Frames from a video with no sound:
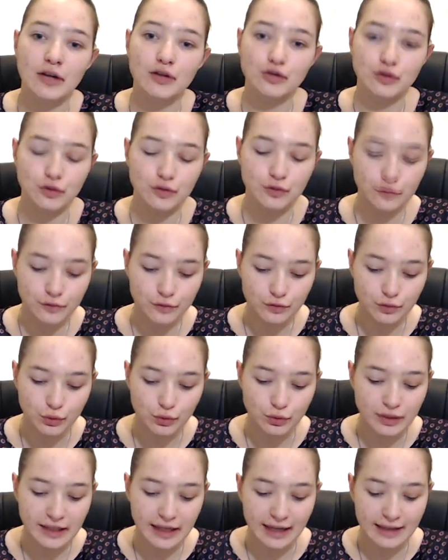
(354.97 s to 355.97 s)
du
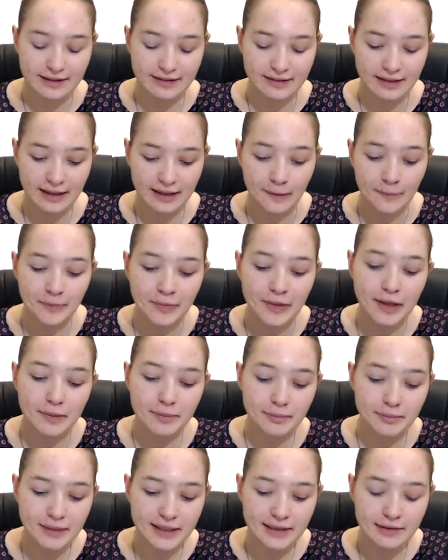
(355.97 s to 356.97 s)
flou qui a été
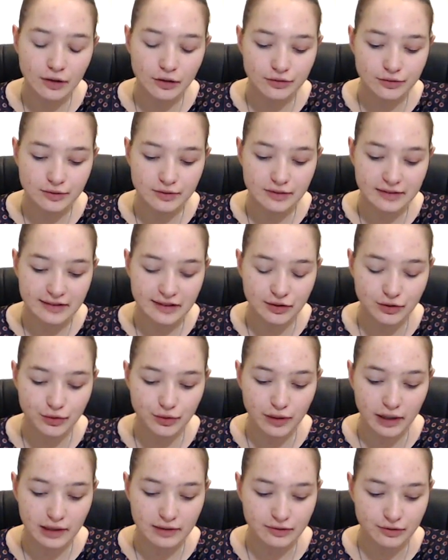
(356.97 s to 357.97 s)
mis dans une
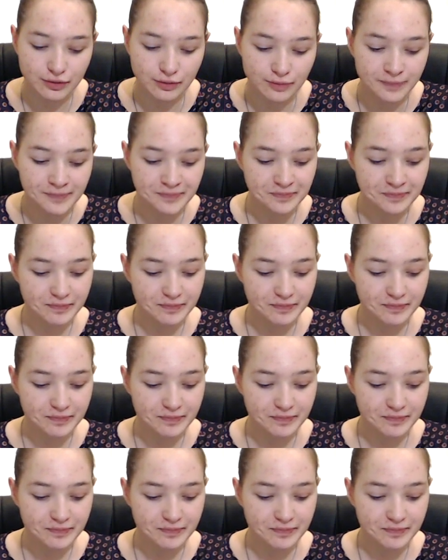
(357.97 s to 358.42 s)
situation